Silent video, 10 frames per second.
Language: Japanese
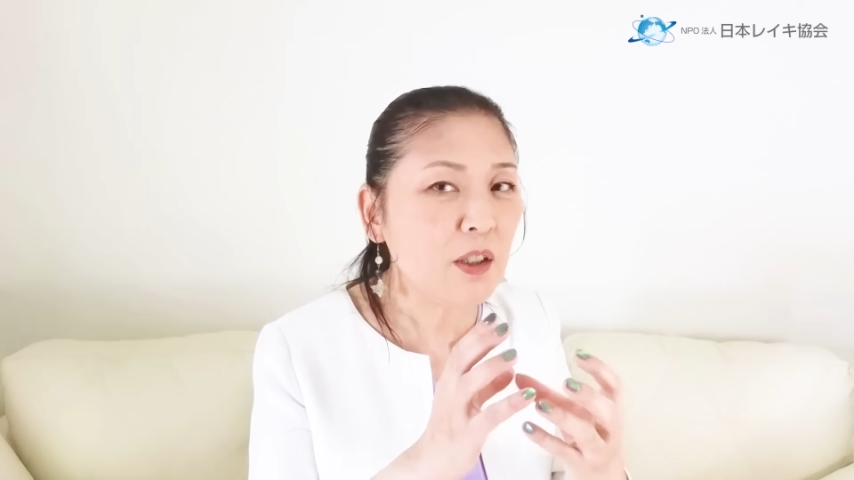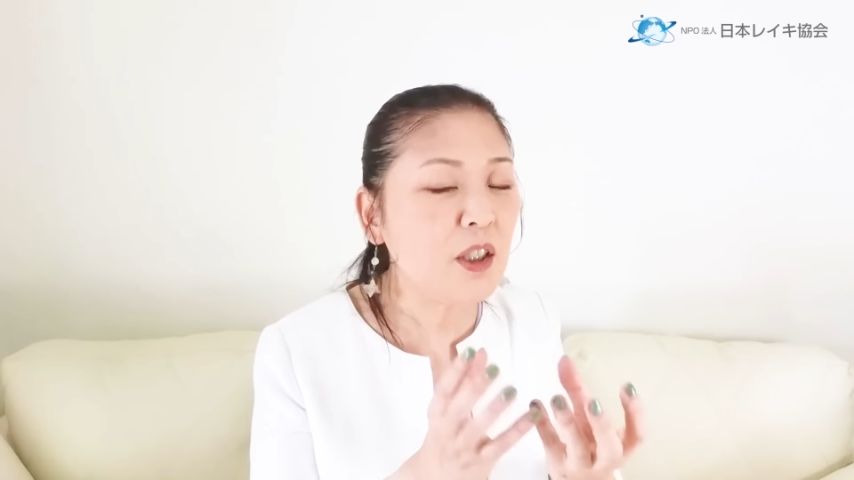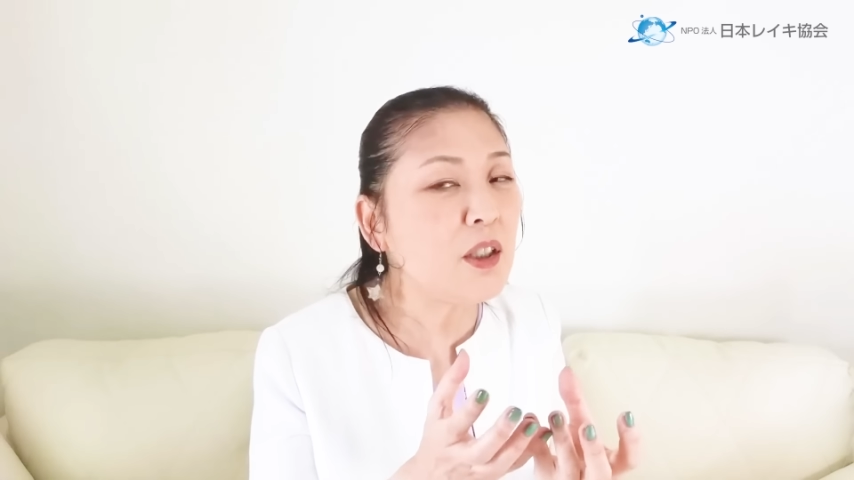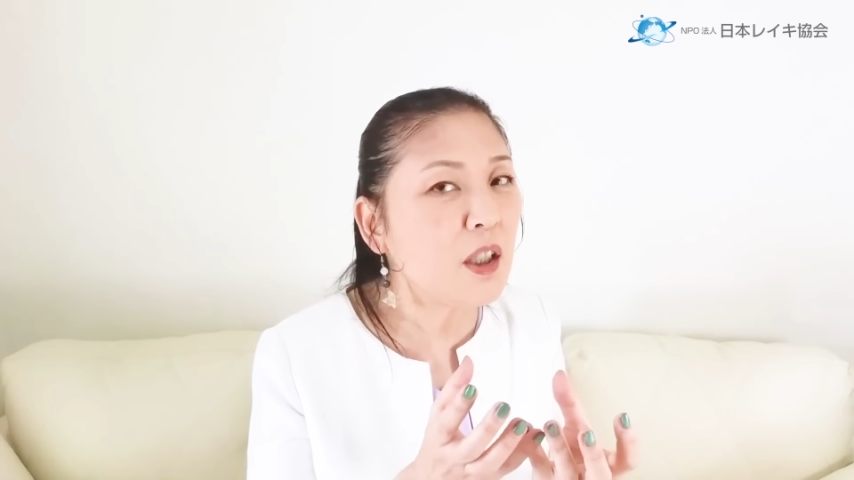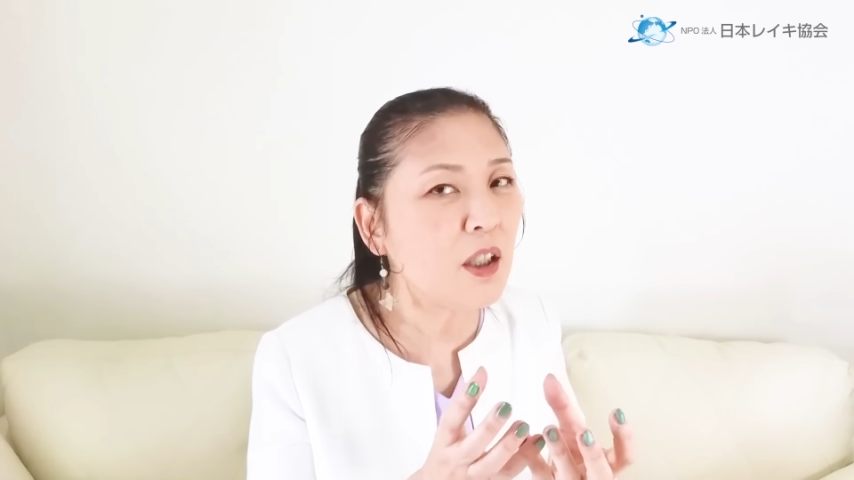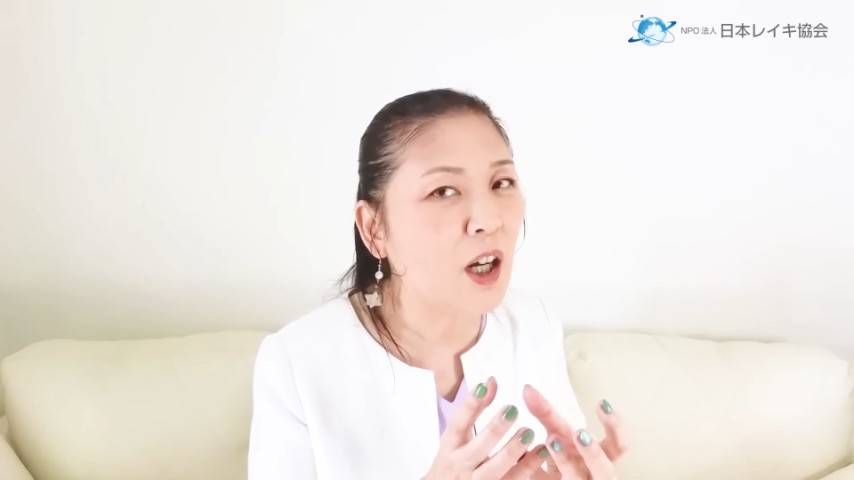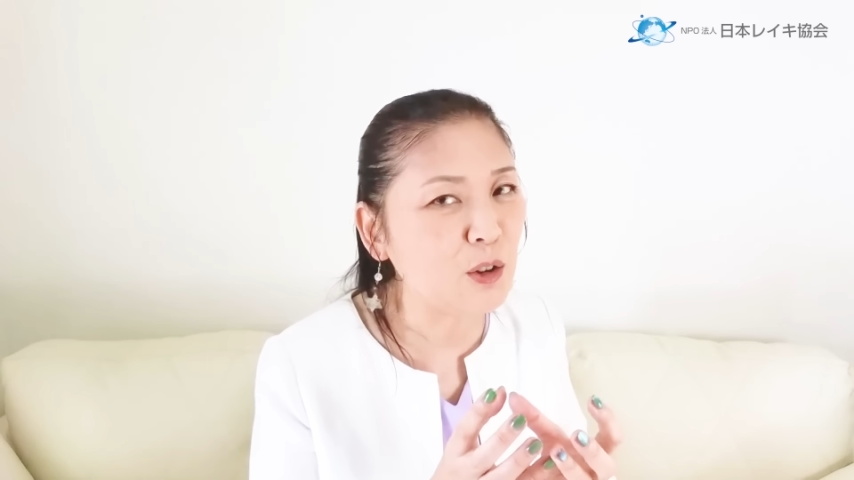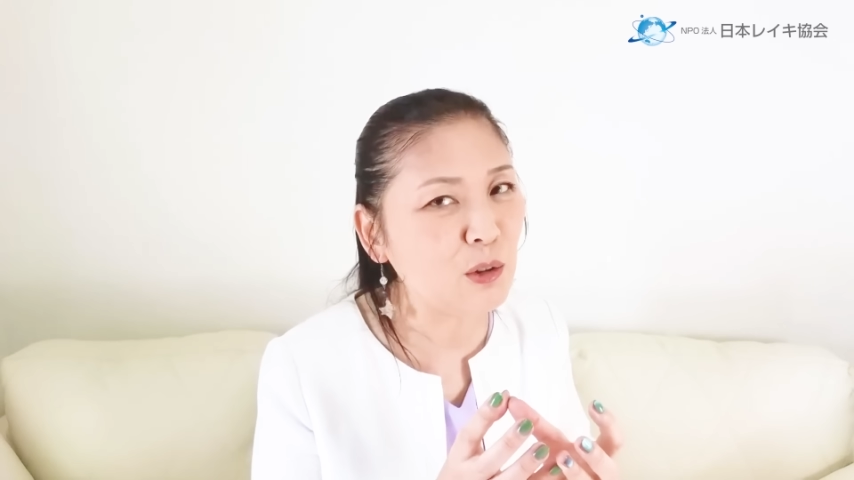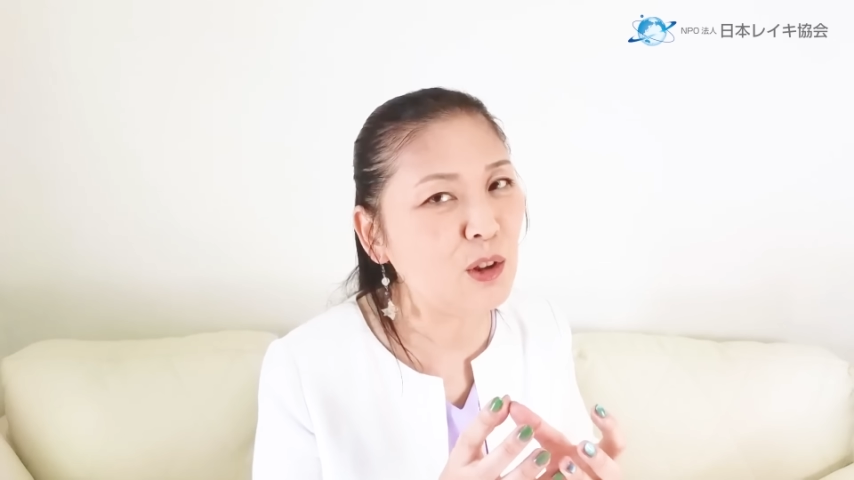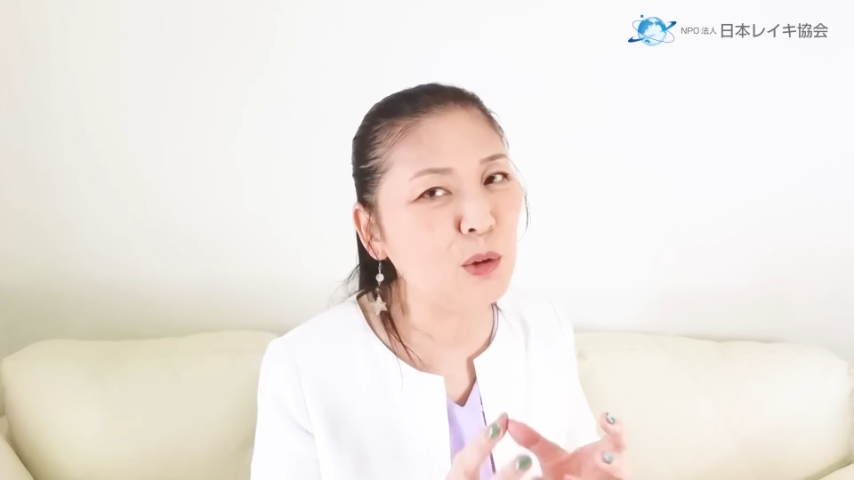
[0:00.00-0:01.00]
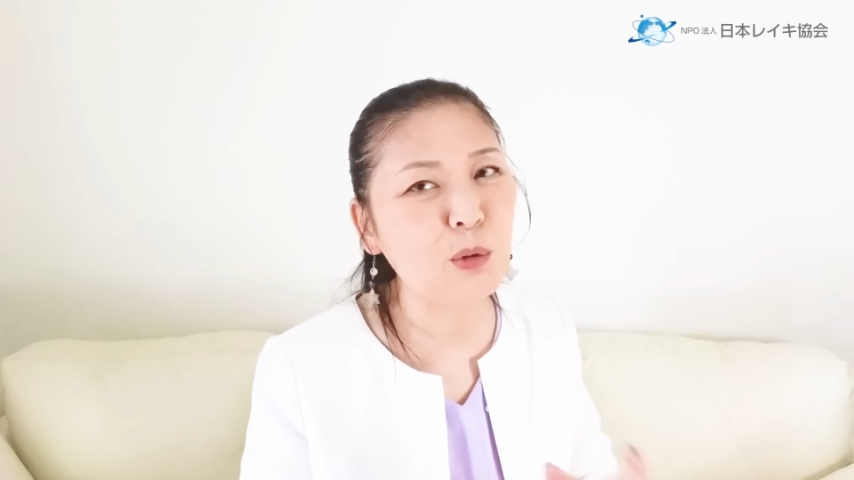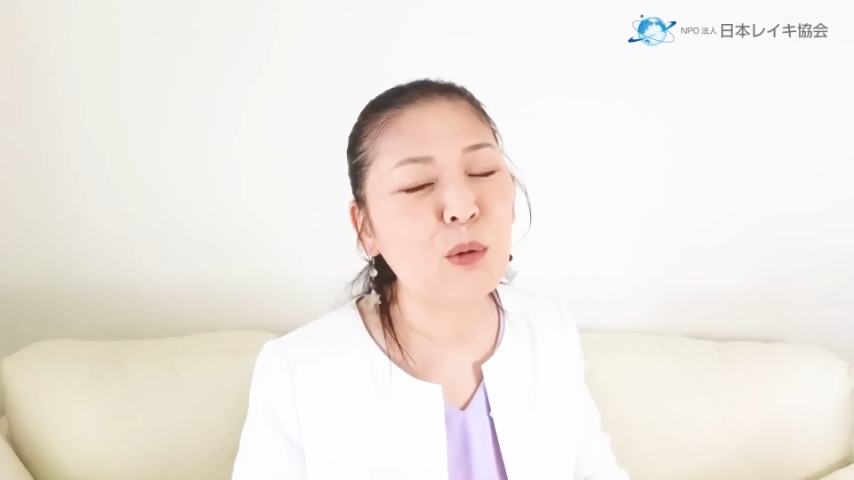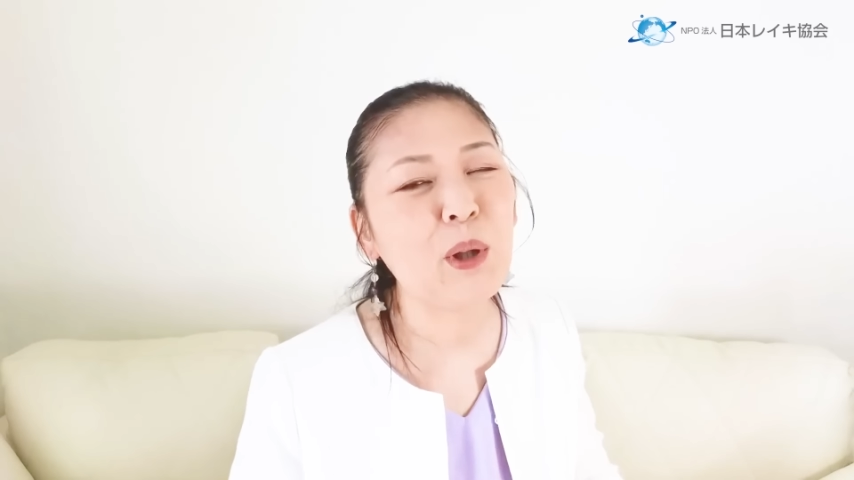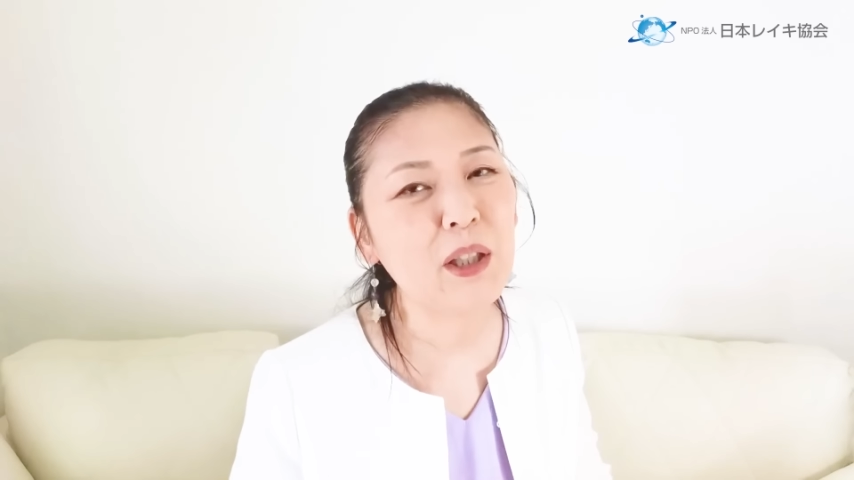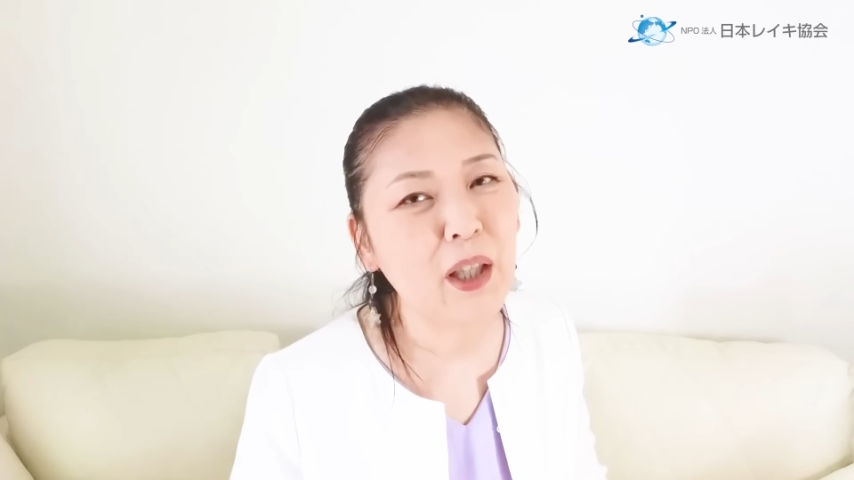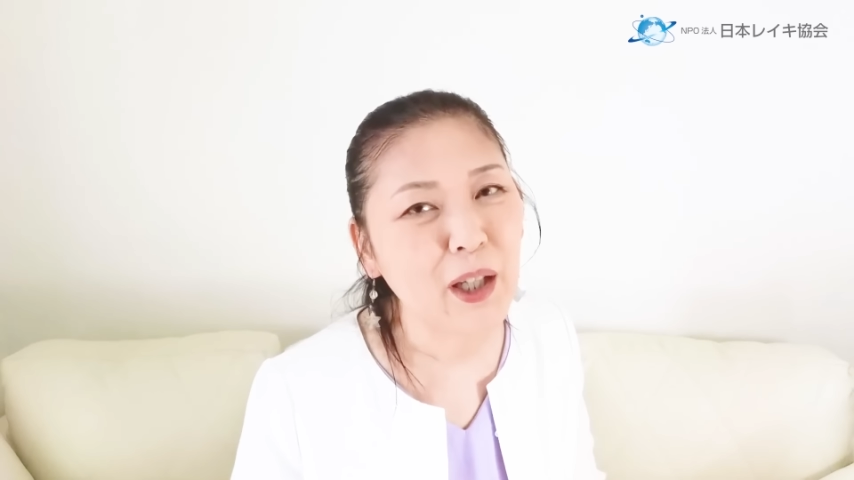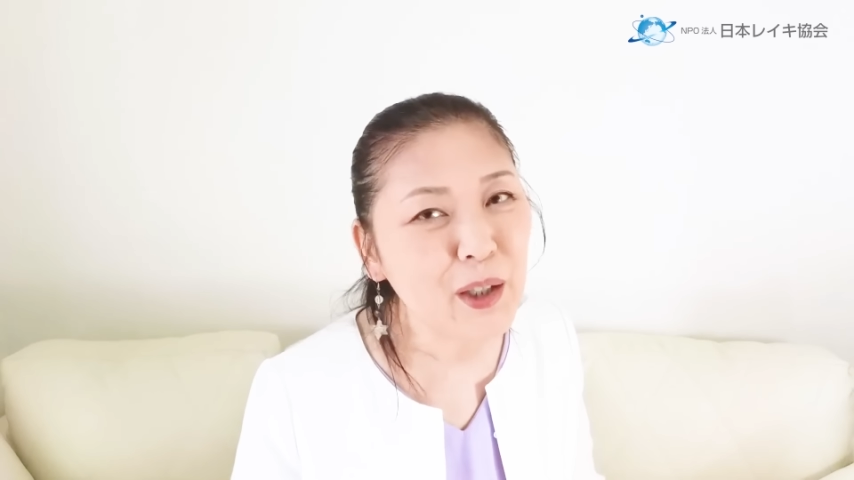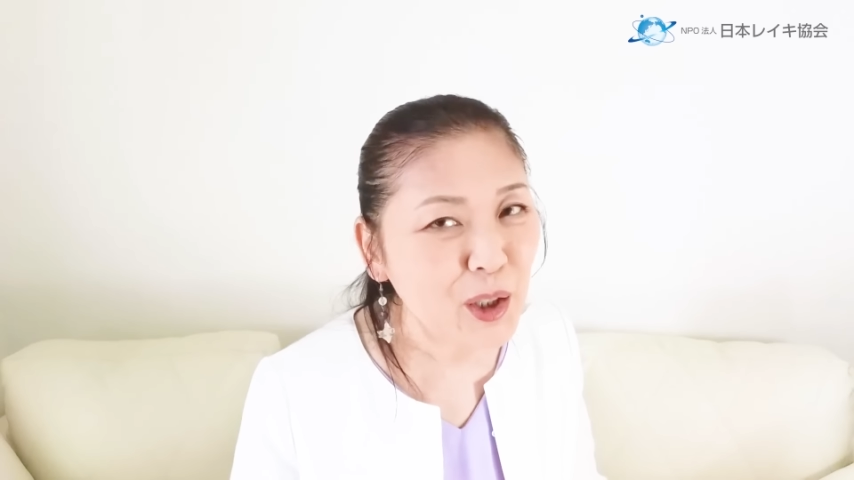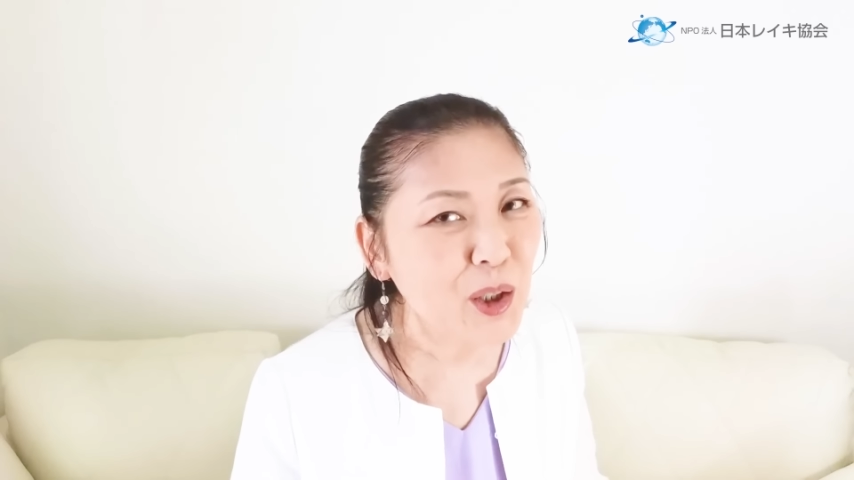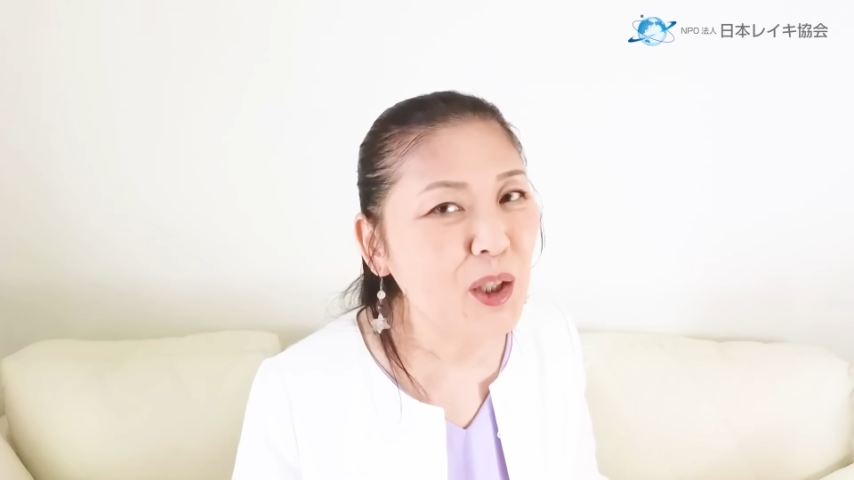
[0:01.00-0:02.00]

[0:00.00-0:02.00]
知性があるっていうことまで